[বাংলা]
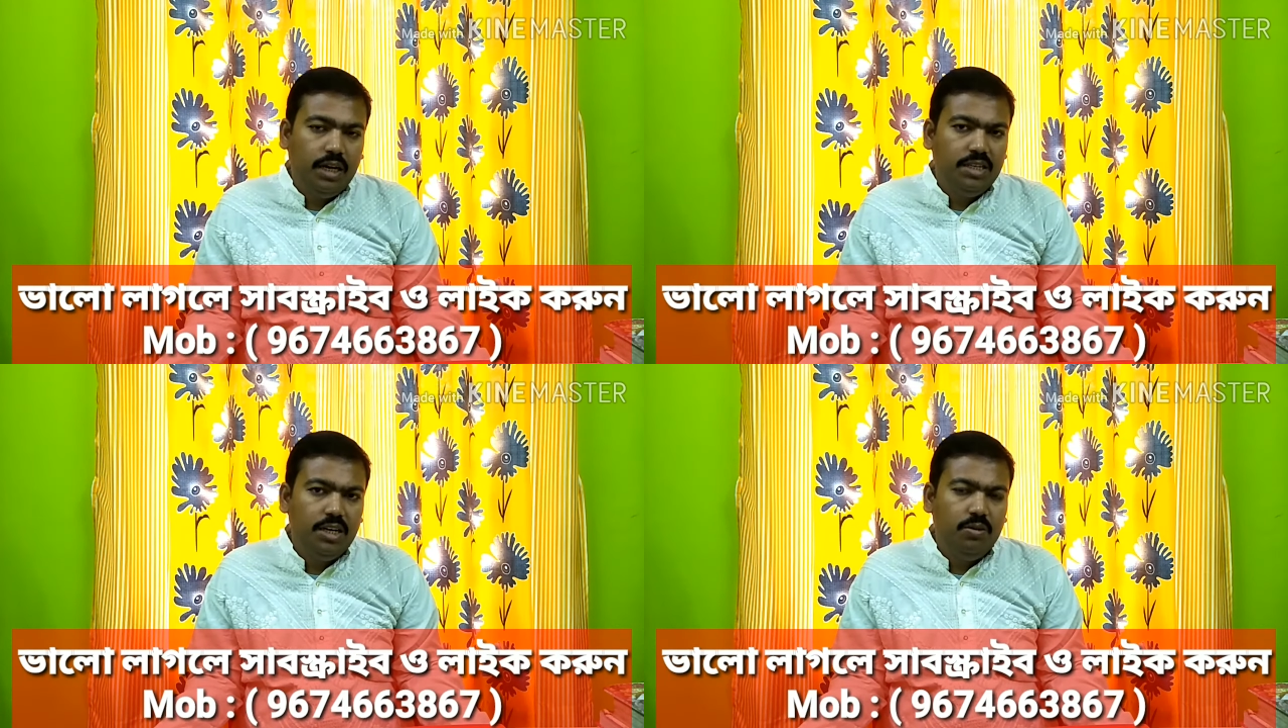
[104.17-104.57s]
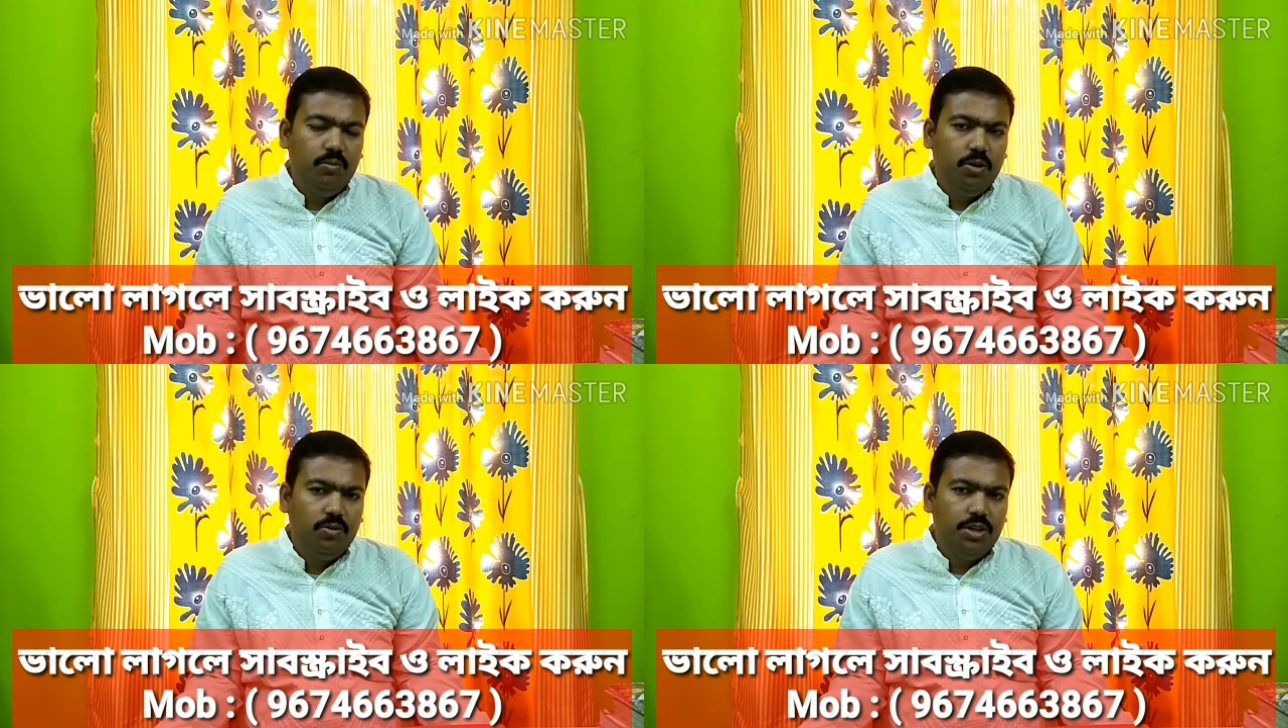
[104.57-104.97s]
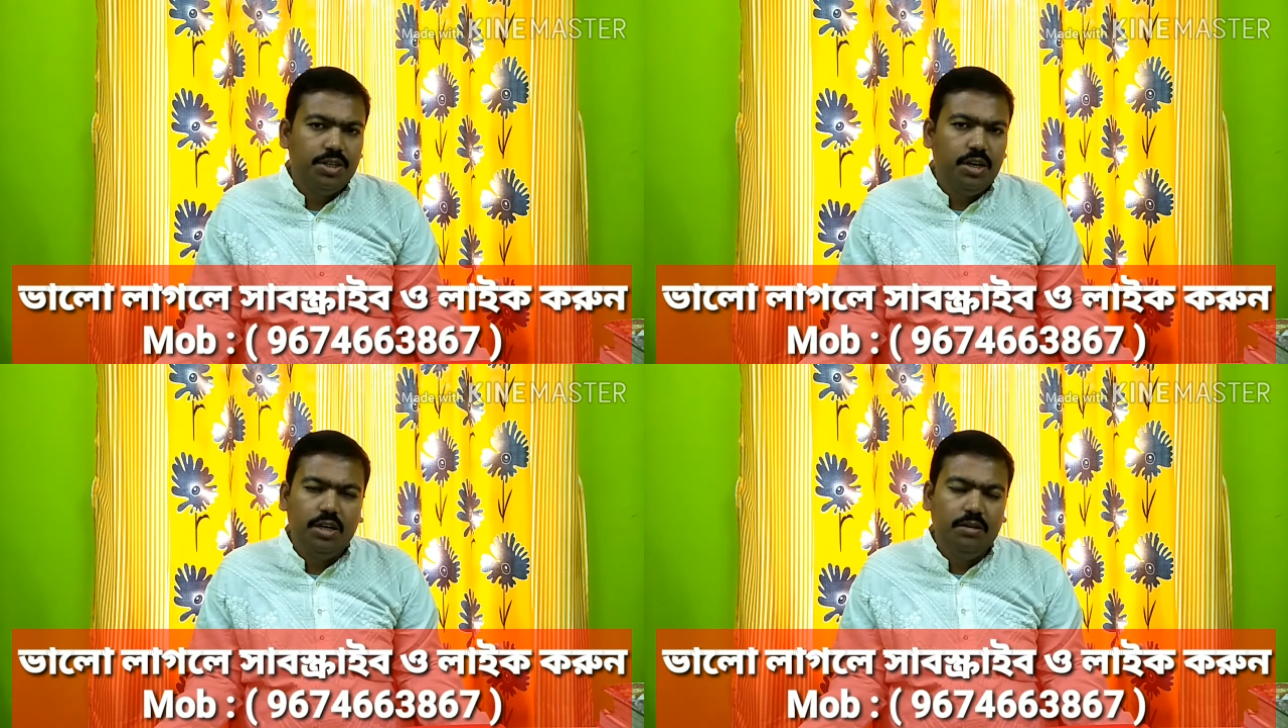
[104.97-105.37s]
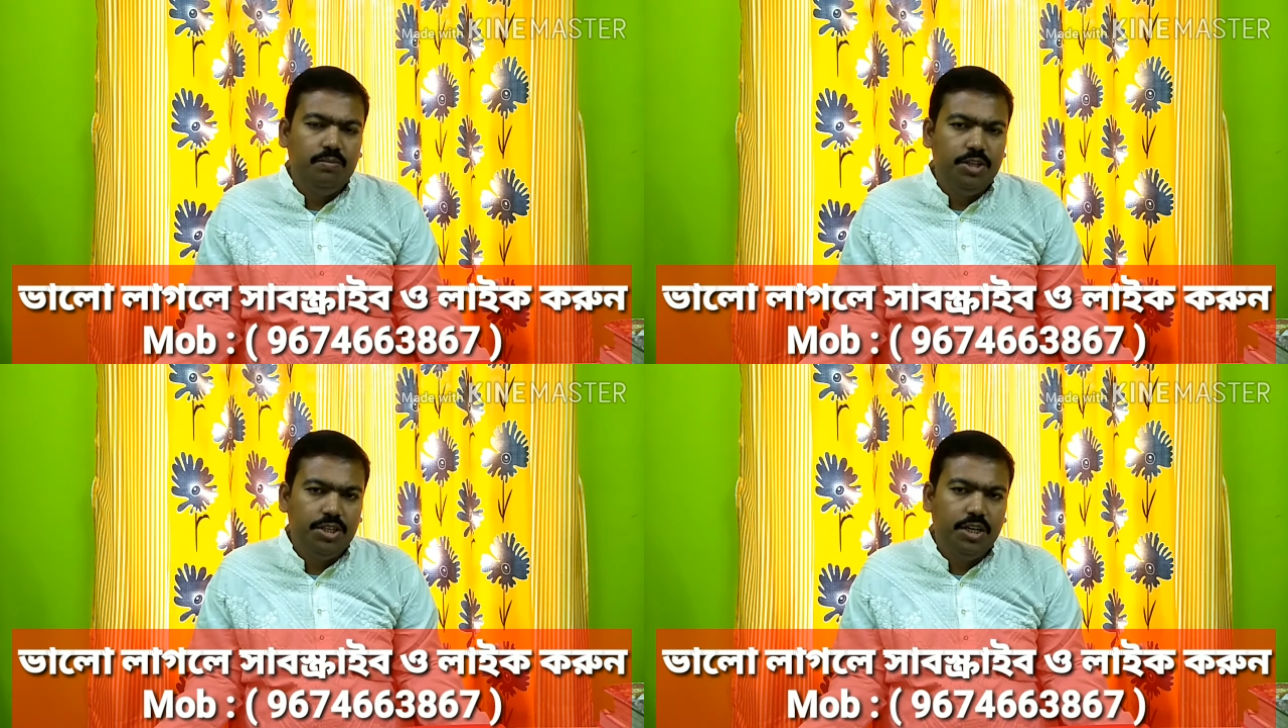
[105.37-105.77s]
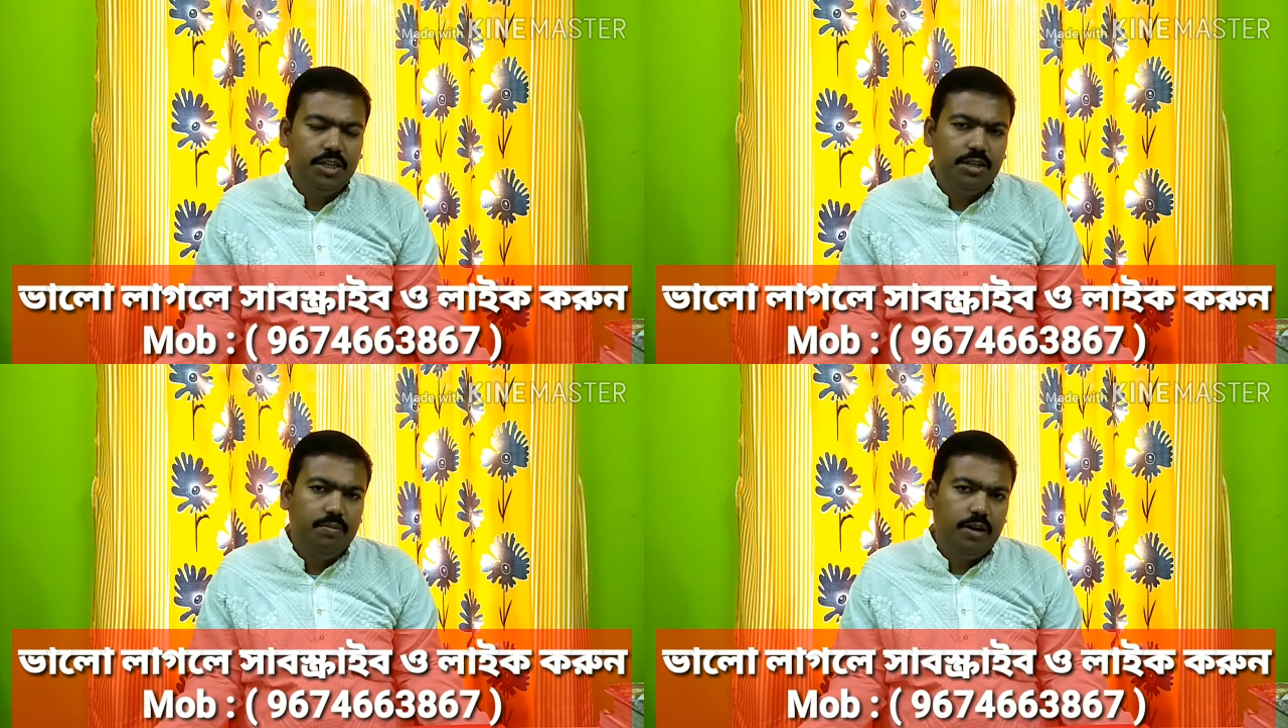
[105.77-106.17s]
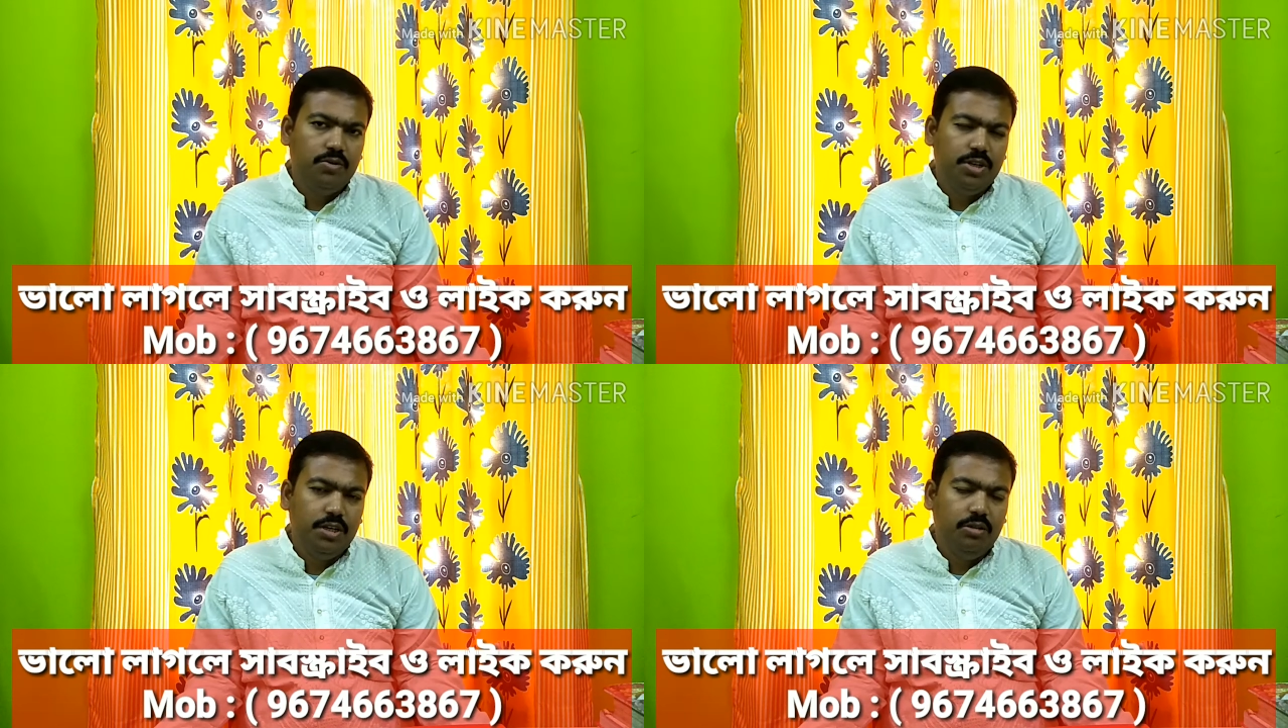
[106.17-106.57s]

তাছাড়াও মকর রাশি এই বৃশ্চিক রাশির মানুষের